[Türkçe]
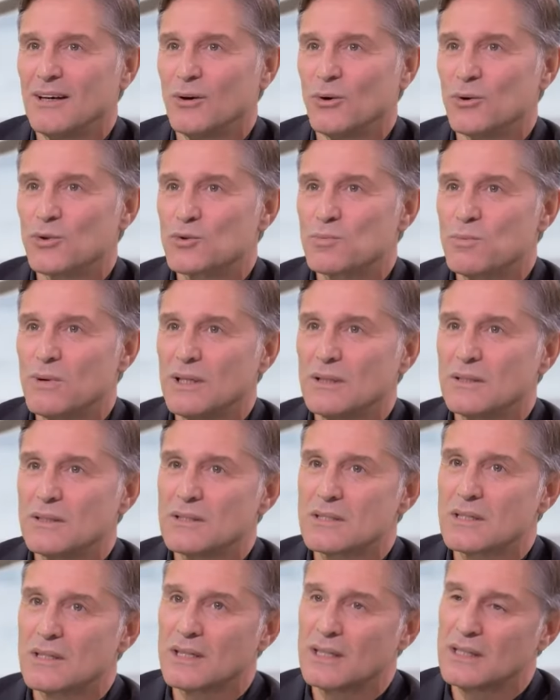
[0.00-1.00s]
Osmanlı
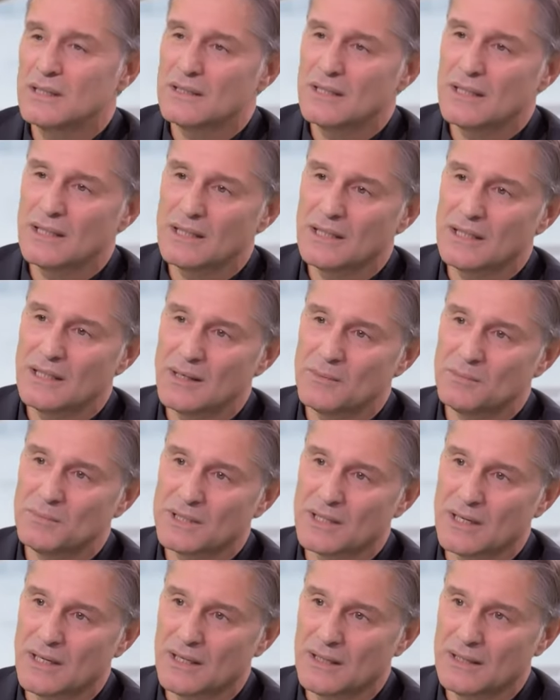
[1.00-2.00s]
Sarayı'ndan gelen
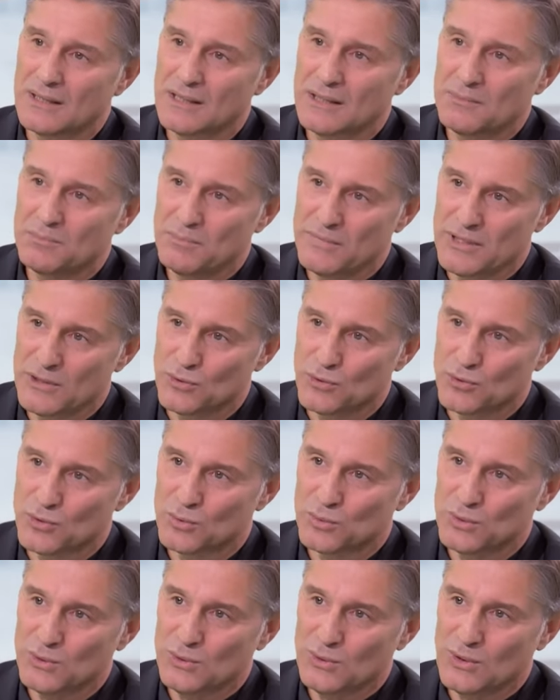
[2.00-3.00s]
bir ailenin
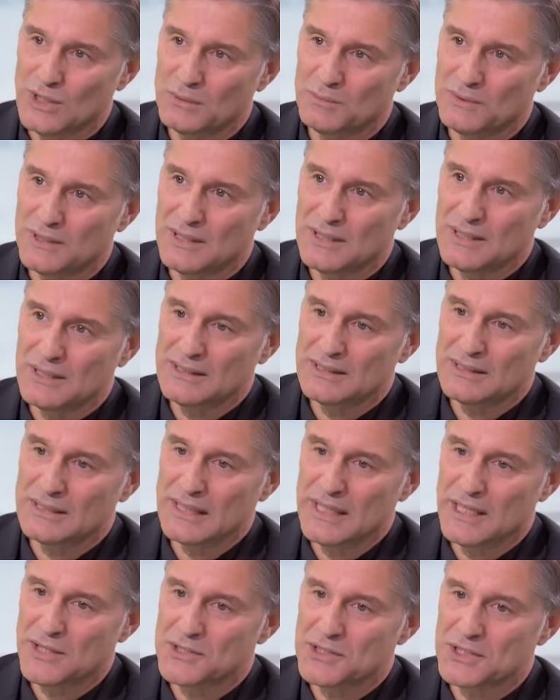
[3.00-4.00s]
mensubu ama
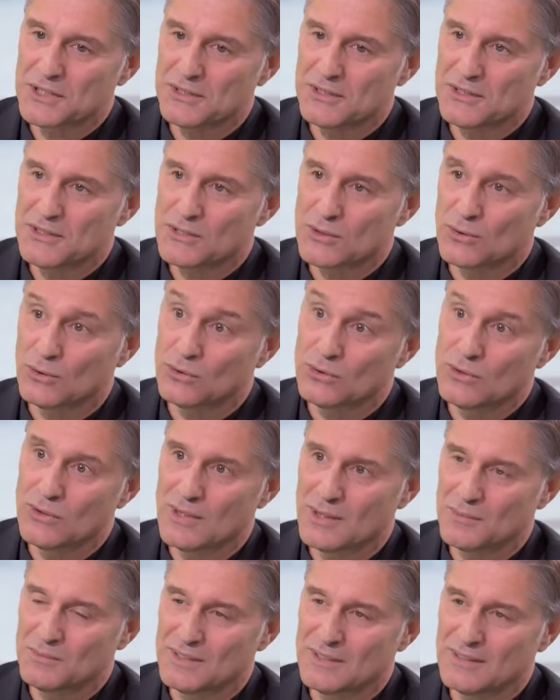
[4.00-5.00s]
ne yaşadıysa o
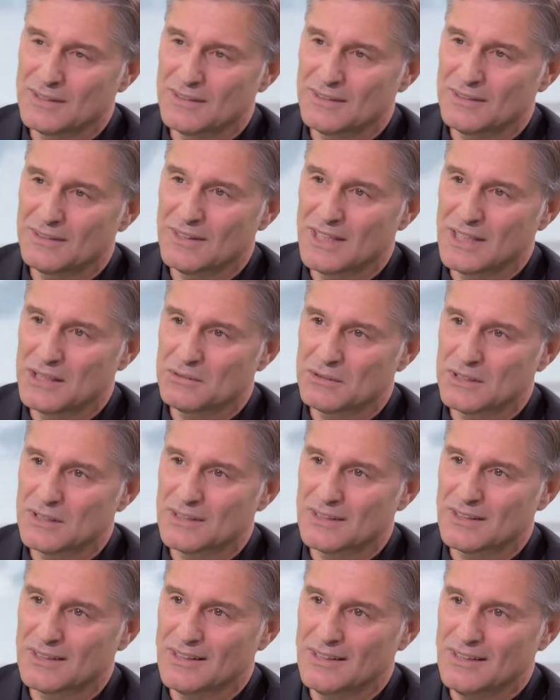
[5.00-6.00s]
dönemin
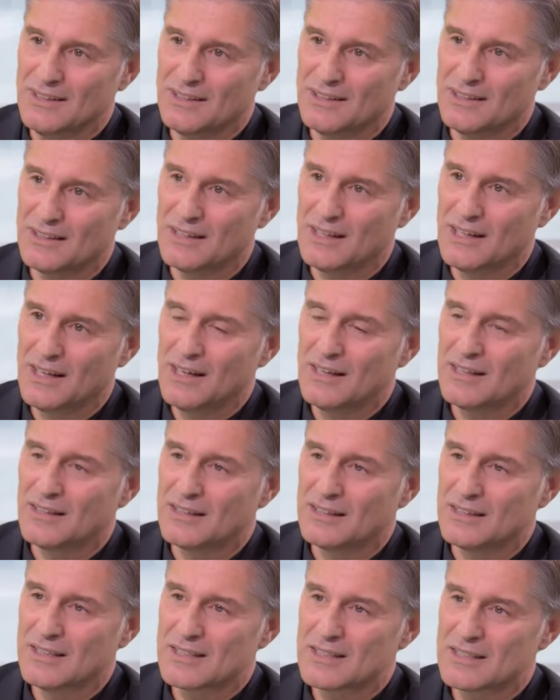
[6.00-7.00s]
devrinde
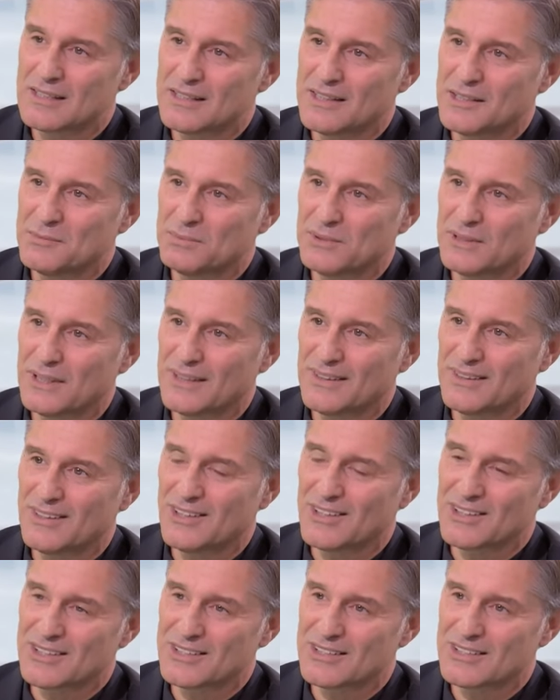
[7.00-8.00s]
ailesine yapılan
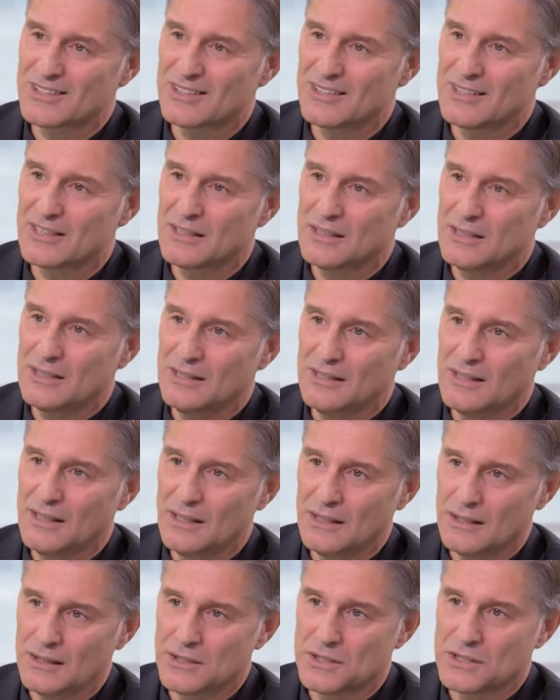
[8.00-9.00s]
haksızlığa hmm.